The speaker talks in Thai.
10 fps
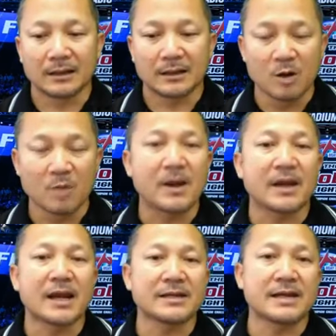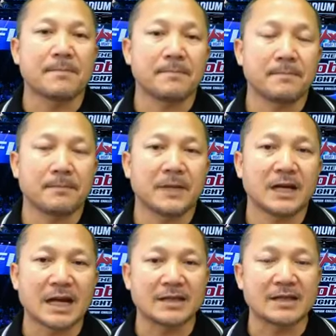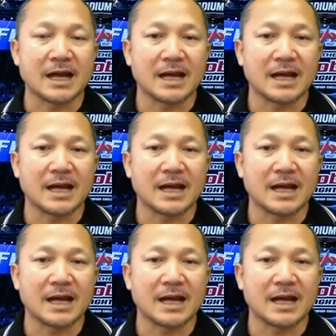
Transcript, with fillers: โรคภัยไข้เจ็บน่าจะ